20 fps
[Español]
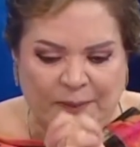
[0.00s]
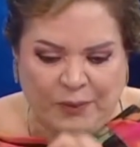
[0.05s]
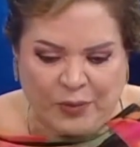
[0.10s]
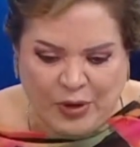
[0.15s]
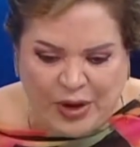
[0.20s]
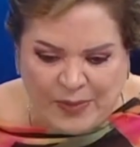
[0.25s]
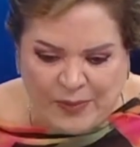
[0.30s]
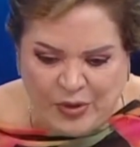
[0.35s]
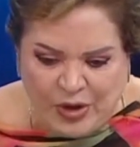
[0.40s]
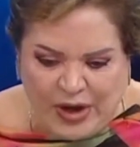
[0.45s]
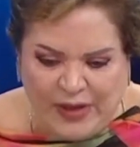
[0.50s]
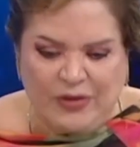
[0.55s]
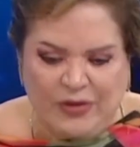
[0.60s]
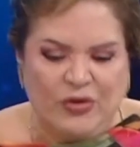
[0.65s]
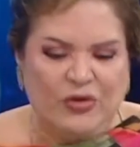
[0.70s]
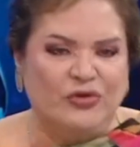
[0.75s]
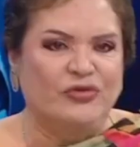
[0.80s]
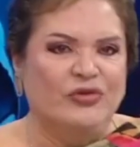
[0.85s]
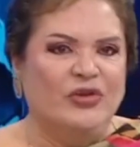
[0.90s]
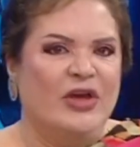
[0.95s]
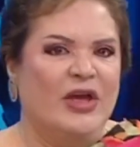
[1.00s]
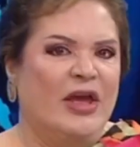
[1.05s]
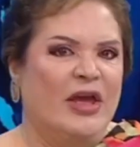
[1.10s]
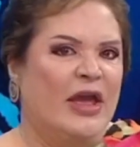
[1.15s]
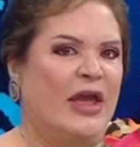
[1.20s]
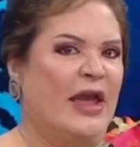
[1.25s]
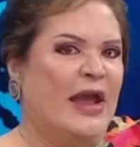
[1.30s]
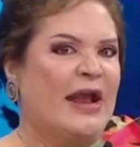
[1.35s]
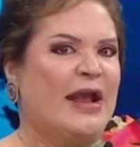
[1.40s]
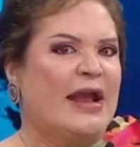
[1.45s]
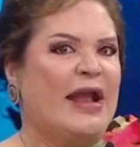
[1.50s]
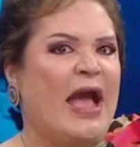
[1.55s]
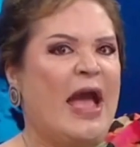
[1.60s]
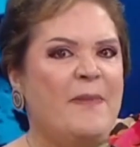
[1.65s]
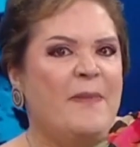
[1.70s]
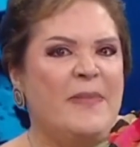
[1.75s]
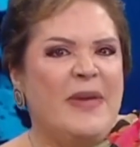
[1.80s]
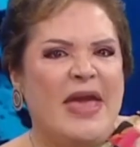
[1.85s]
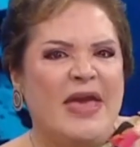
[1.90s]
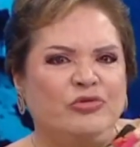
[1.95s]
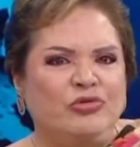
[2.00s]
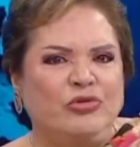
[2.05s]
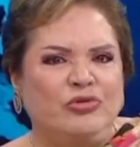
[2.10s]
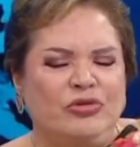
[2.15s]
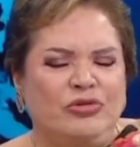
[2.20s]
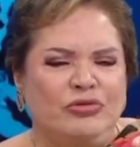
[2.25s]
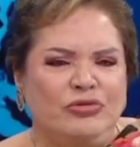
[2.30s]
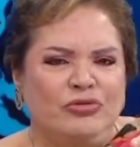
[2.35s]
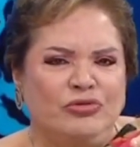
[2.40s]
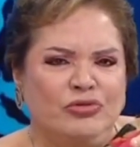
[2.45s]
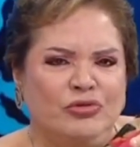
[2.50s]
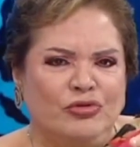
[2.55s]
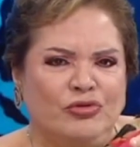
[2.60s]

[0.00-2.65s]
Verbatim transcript: por amor a Dios. Cambia tus